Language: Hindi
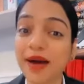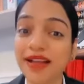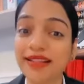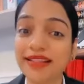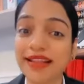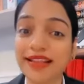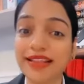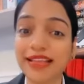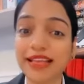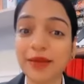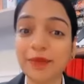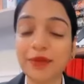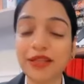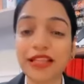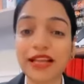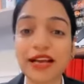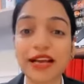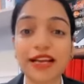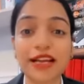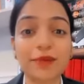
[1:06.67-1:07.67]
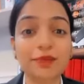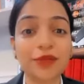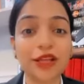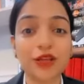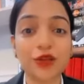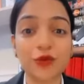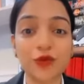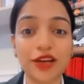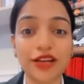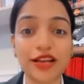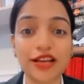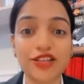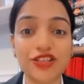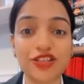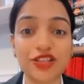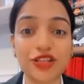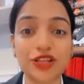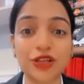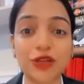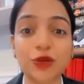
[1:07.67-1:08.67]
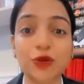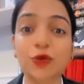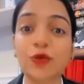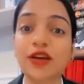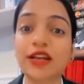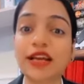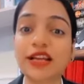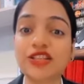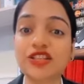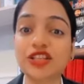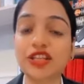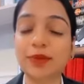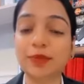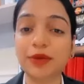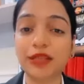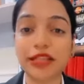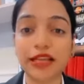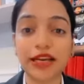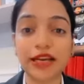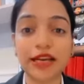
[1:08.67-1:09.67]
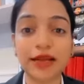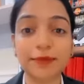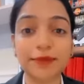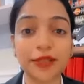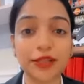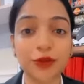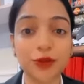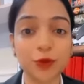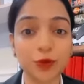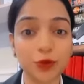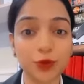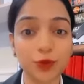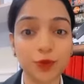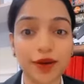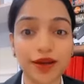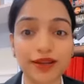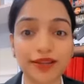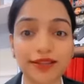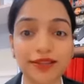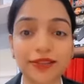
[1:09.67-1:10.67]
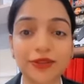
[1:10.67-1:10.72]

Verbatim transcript: मानधाता के पिता का नाम था युवानाश्री युवानाश्री के पिता का नाम था दुंदुमार